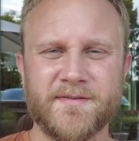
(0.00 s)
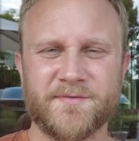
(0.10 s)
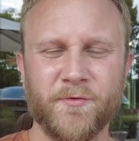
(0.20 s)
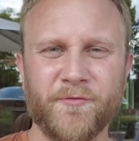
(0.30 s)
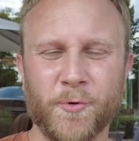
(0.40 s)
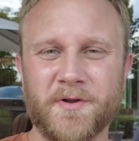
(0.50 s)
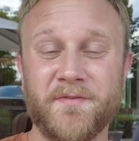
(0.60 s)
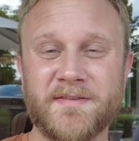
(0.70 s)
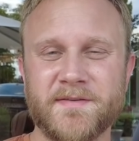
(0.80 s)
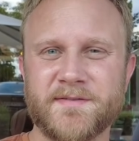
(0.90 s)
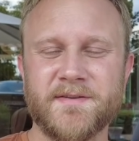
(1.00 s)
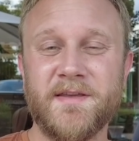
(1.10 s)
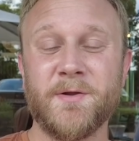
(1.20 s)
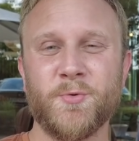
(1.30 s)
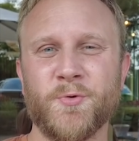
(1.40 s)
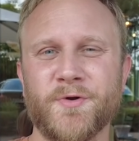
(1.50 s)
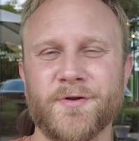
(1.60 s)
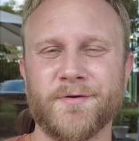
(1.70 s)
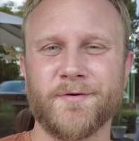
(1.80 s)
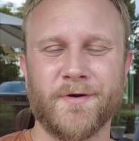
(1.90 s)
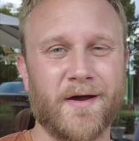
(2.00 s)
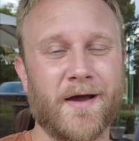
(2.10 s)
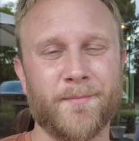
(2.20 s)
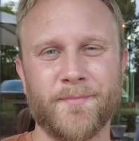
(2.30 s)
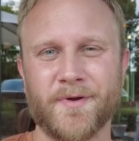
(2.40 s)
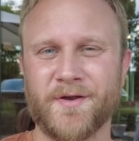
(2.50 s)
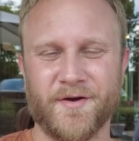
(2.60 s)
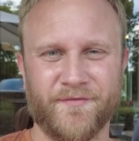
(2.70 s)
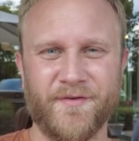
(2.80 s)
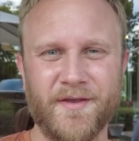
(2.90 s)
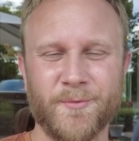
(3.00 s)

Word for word: So, Freunde, wir sitzen hier nun äh, am Café